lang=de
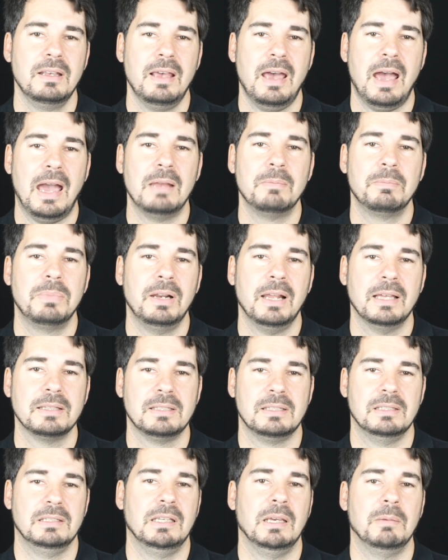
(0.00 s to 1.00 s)
einen
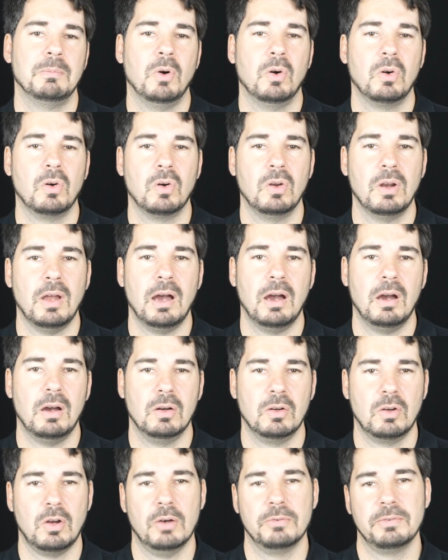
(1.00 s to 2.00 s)
Platz in Ihrem
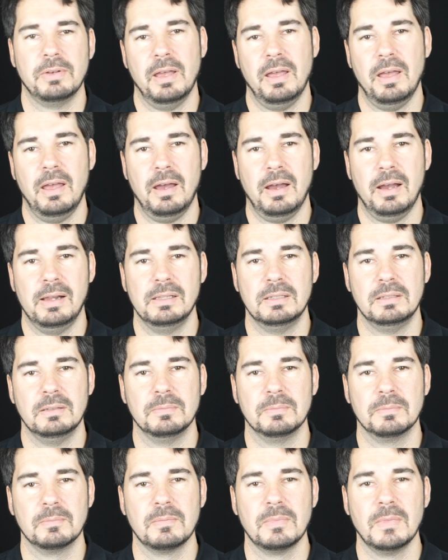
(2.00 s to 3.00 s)
Okularkoffer
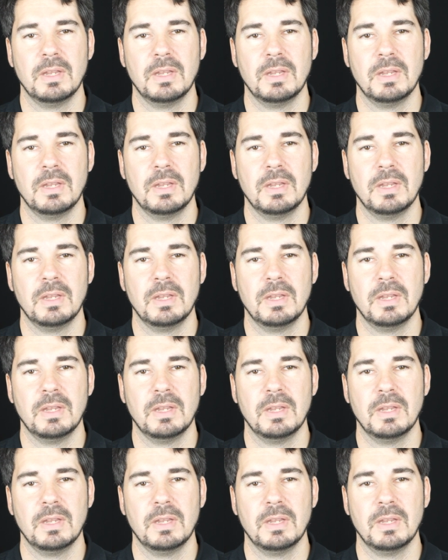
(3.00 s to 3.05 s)
erhalten.